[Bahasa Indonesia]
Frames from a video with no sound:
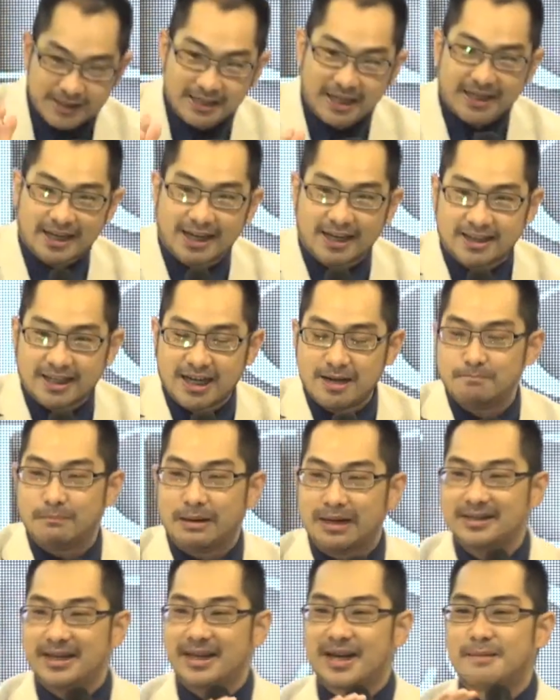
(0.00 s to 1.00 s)
Jakarta,
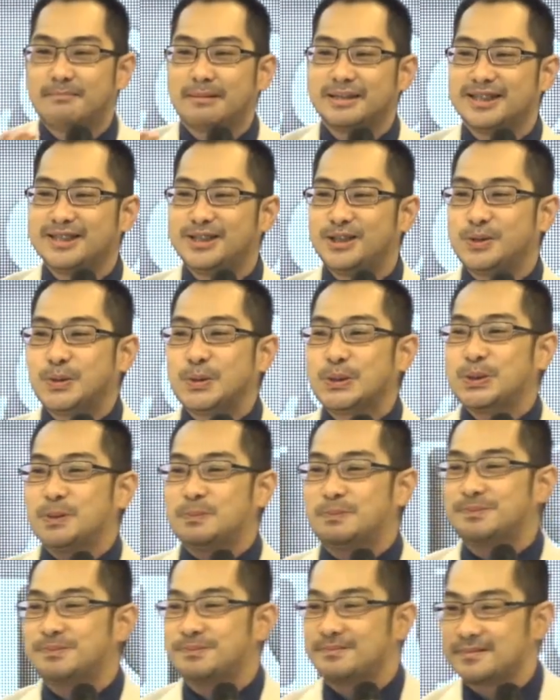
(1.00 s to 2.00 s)
bandara masih ditutup.
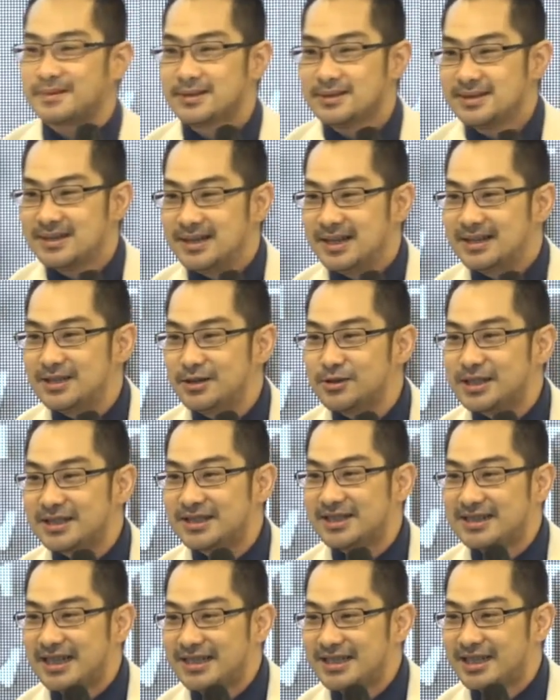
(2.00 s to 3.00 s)
Lalu
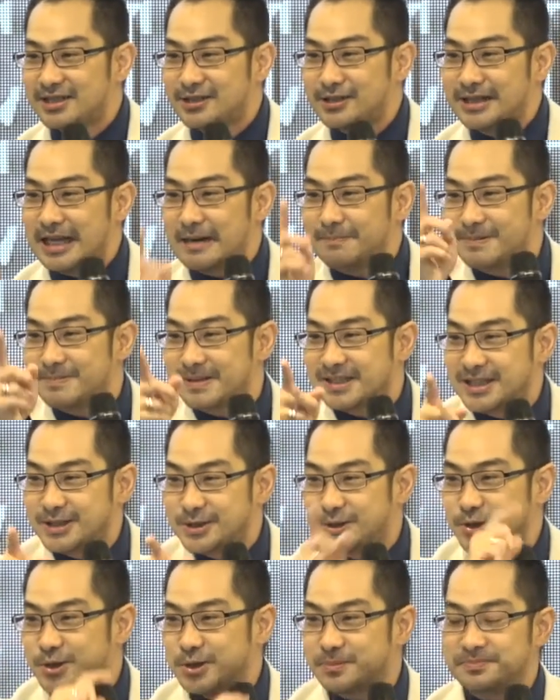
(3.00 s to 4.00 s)
kita tanya, kenapa masih
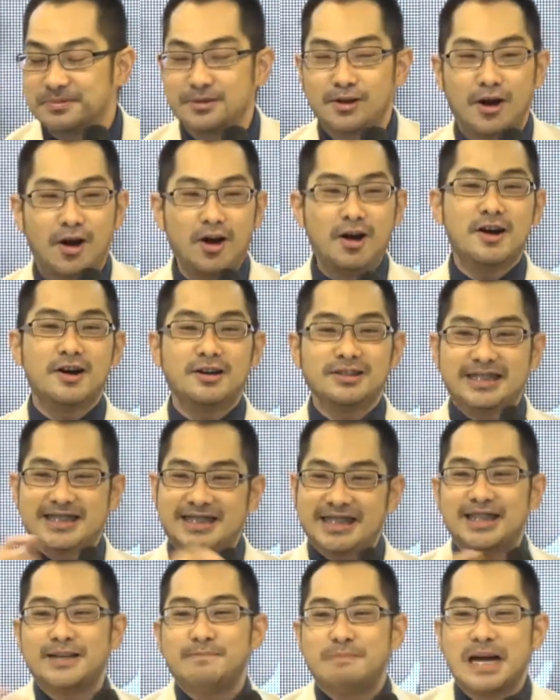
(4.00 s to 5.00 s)
ditutup? Oh di
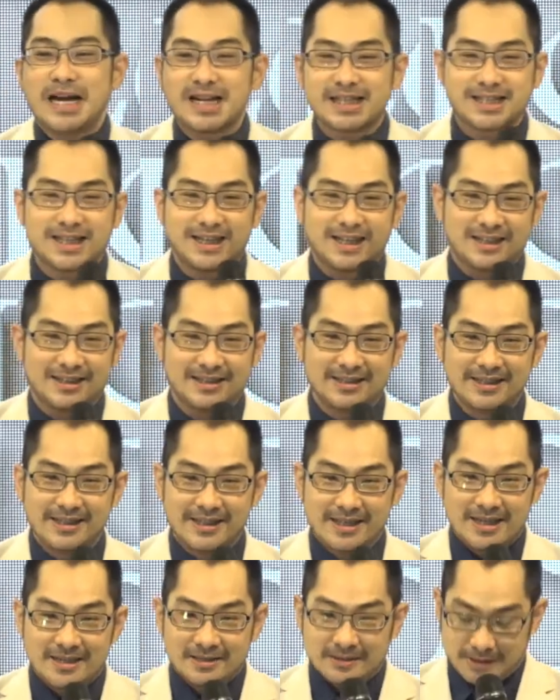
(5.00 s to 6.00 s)
sini biasa,
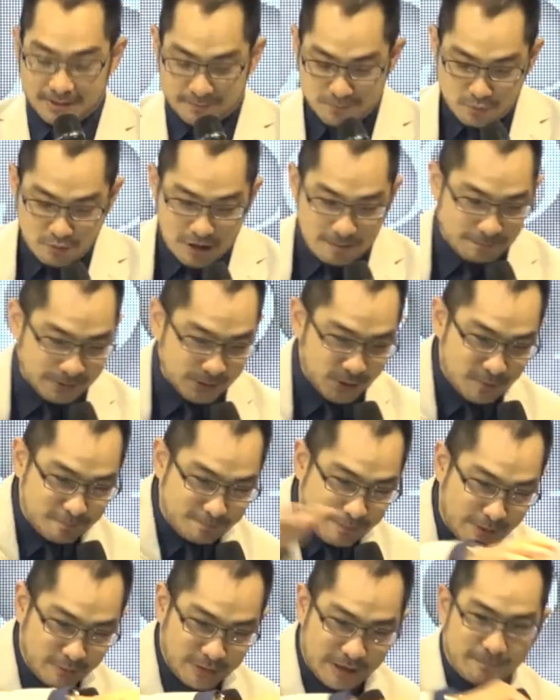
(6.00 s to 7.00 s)
semua
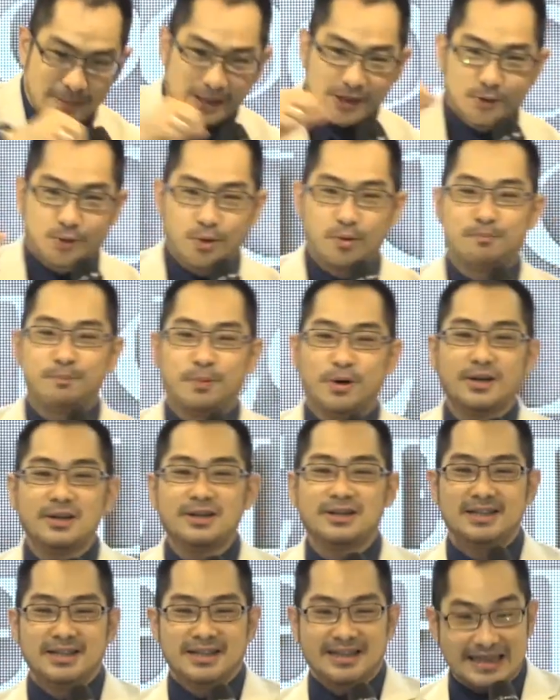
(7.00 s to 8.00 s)
penumpang udah pada kumpul,
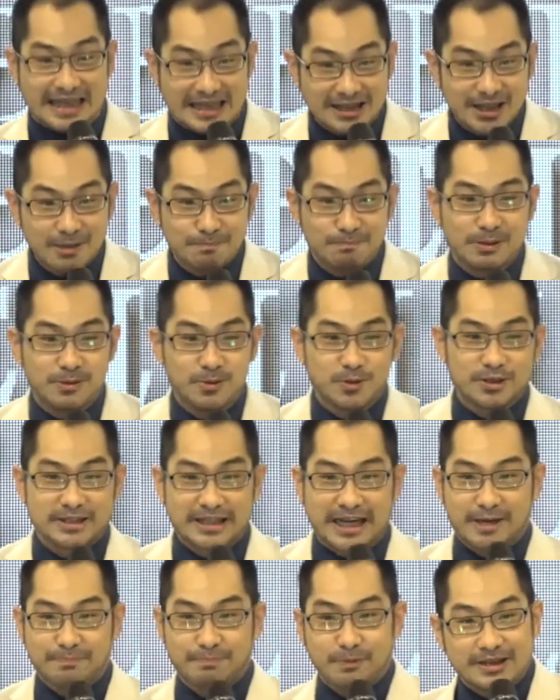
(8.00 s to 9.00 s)
nanti pengurus
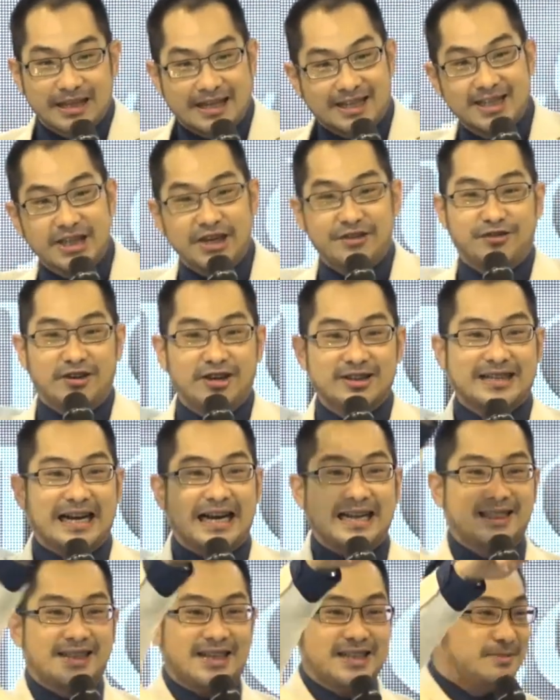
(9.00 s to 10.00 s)
airport akan telepon ke
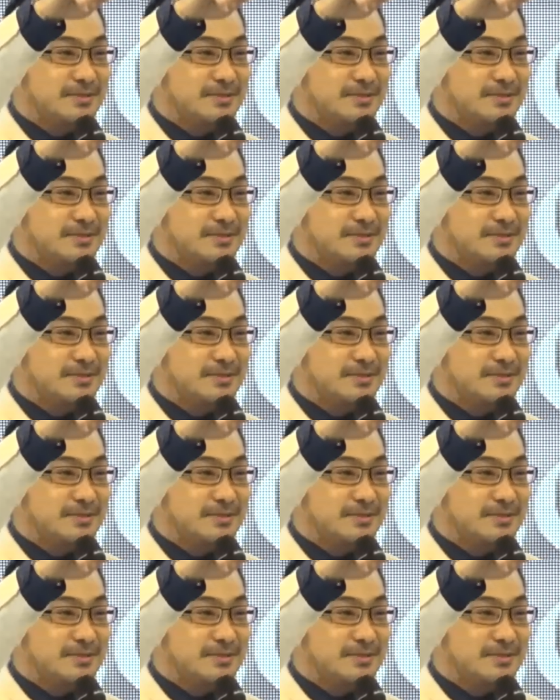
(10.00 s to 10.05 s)
atas